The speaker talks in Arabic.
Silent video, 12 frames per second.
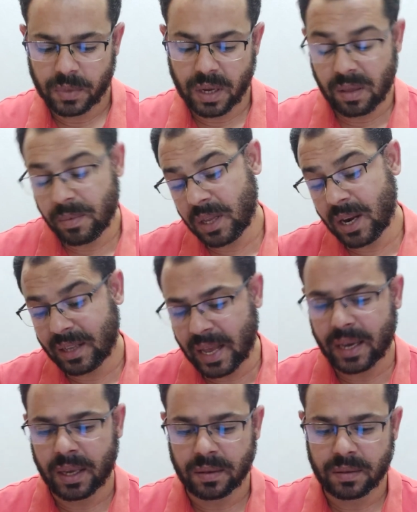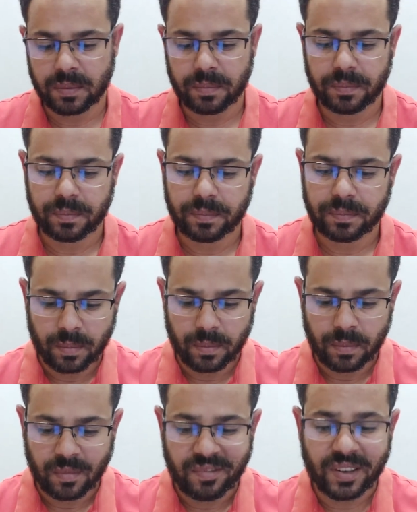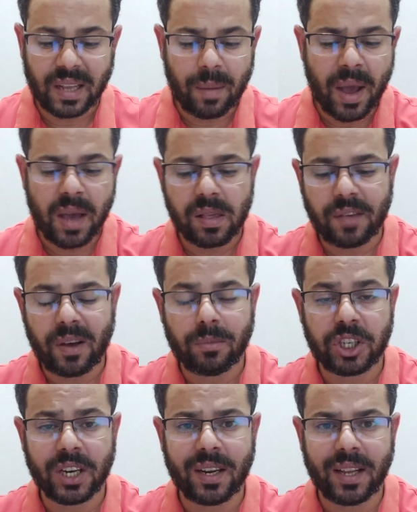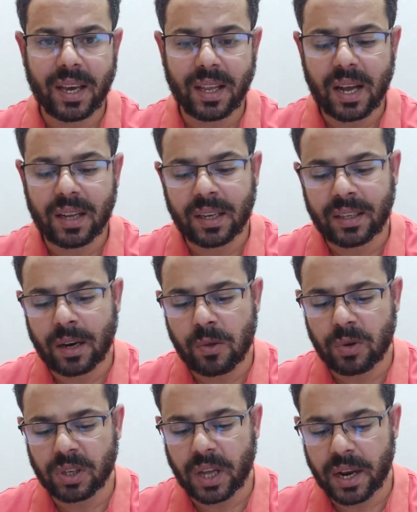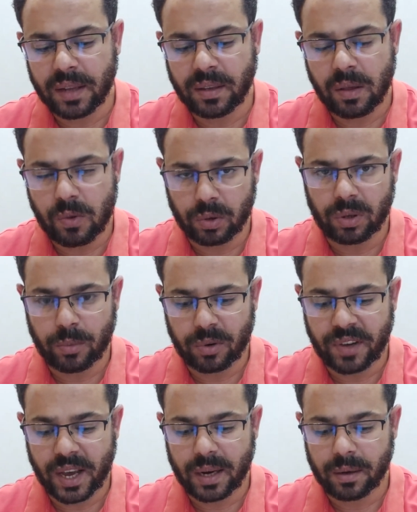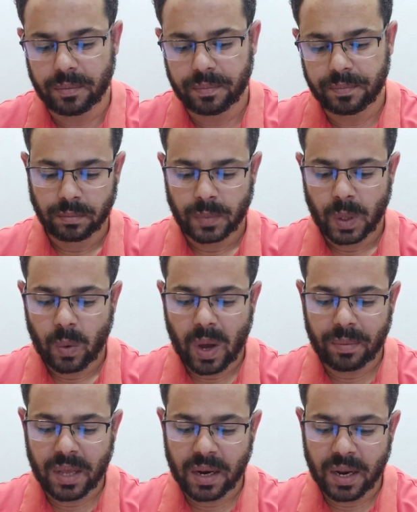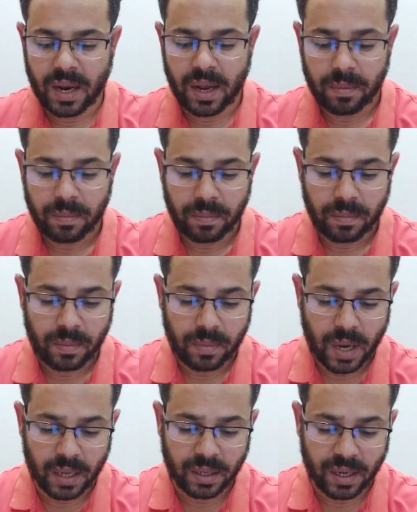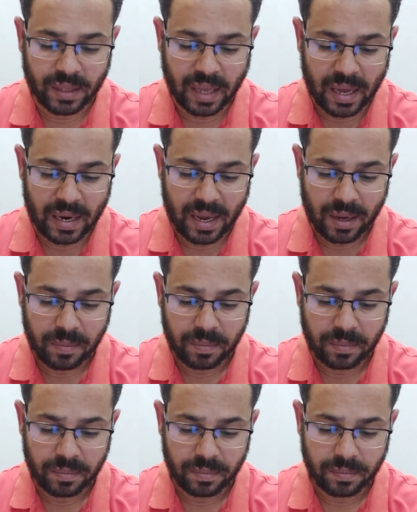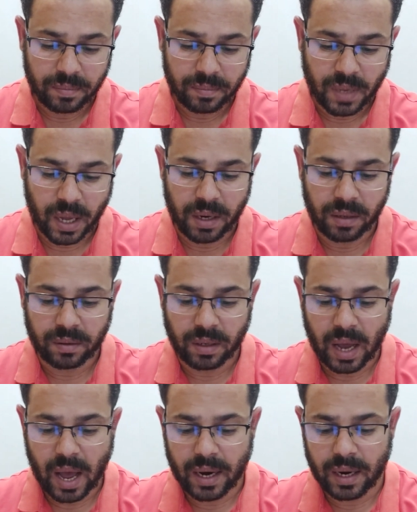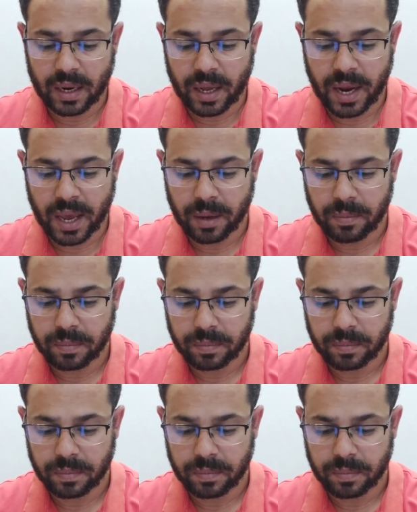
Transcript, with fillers: لازم ان انا اتاكد فتح معايا الصفحه بالشكل ده كده اضغط على صوره قناتي صوره البروفايل وهبدا ان انا اضغط على الاطلاع على القناه